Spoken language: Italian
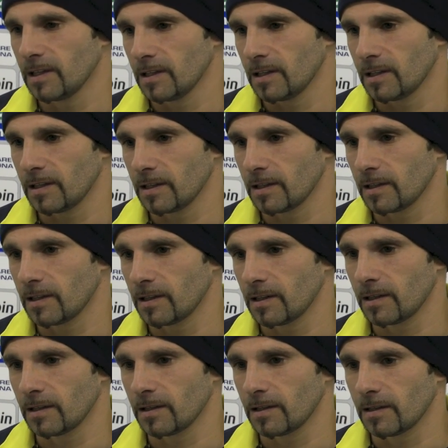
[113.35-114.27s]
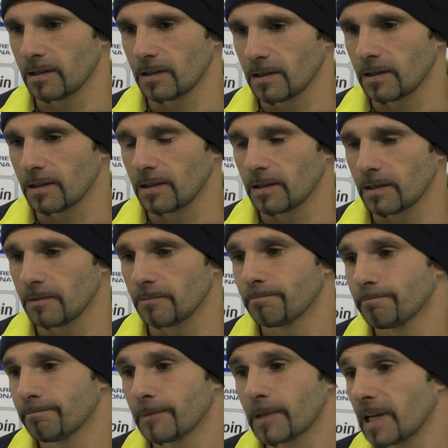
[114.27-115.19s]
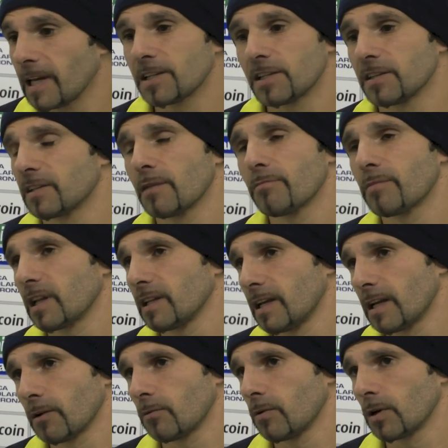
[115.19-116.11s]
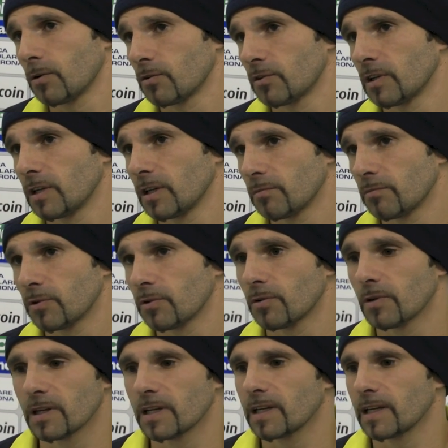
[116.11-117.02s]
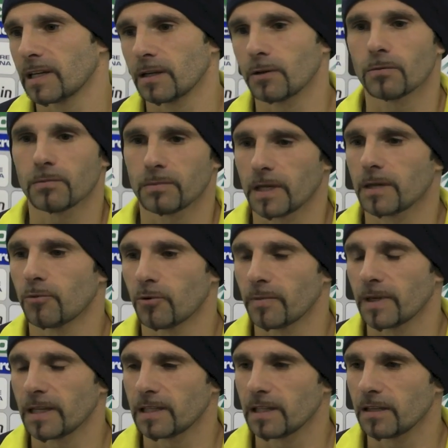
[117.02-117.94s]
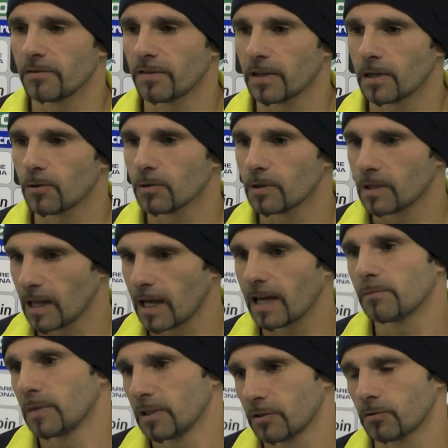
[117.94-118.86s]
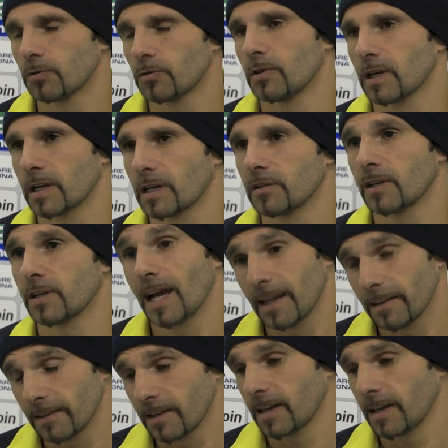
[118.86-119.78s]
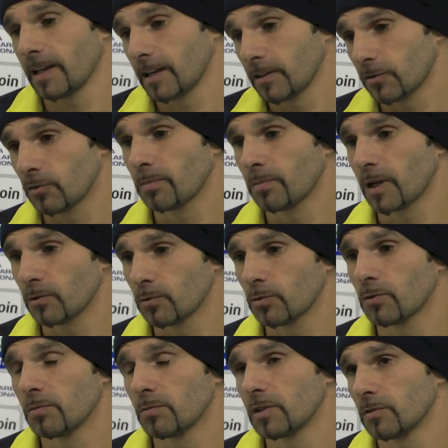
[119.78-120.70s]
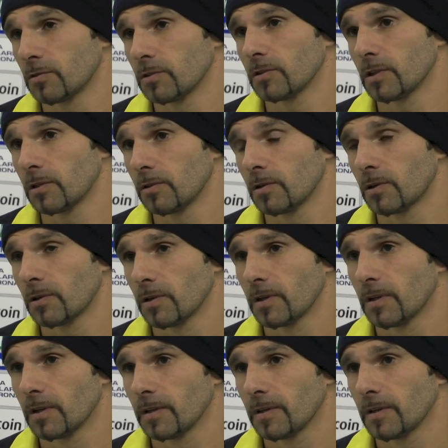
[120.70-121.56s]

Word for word: eh, riesci sempre a dare qualcosina in più e in, nei momenti di difficoltà hai bisogno anche, anzi hai soprattutto bisogno di loro.